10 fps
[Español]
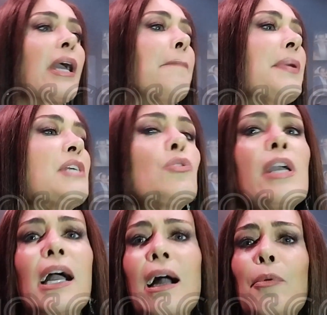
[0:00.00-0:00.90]
qué empiezo
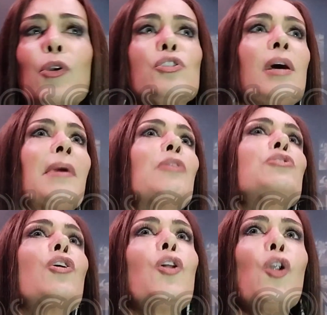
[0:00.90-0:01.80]
y acabo los
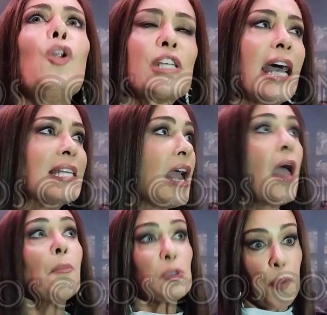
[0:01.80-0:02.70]
llamados todos los días?
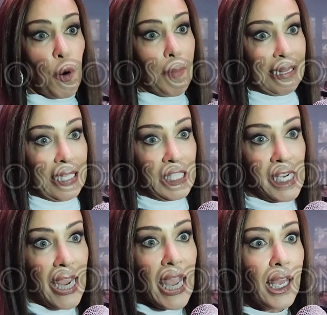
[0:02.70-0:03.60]
Pues por
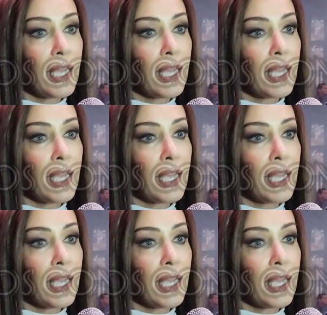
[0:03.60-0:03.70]
metiche,